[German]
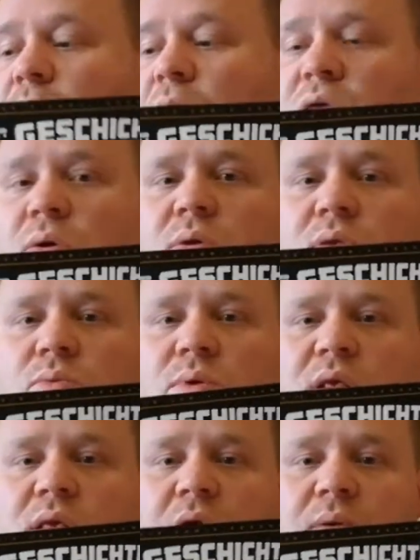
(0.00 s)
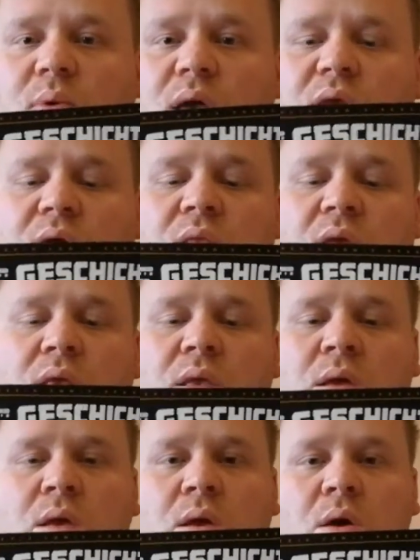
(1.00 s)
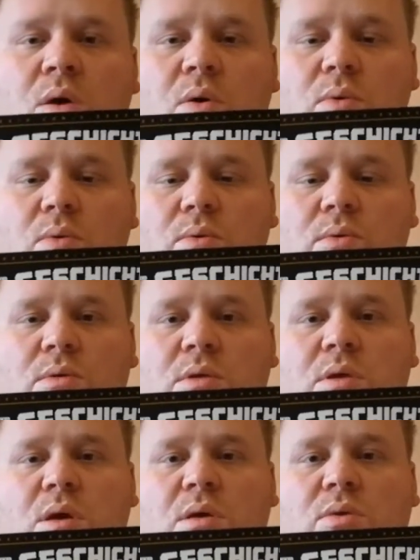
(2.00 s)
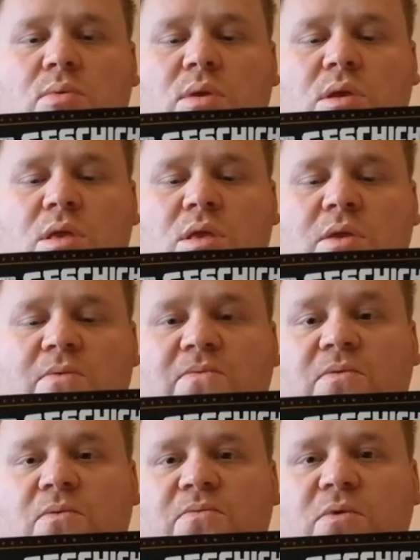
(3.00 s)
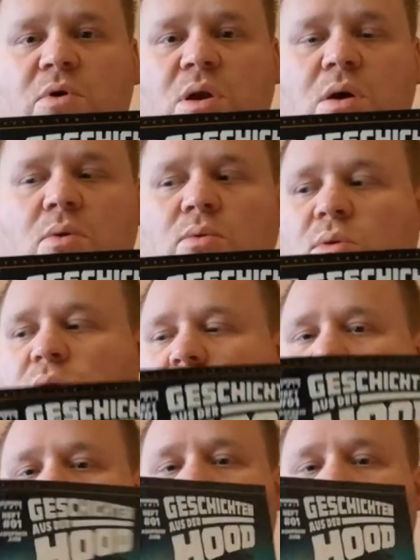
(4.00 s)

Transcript: gleich aus, nur das Cover ist anders. Und ja, so sieht es dann von vorne aus.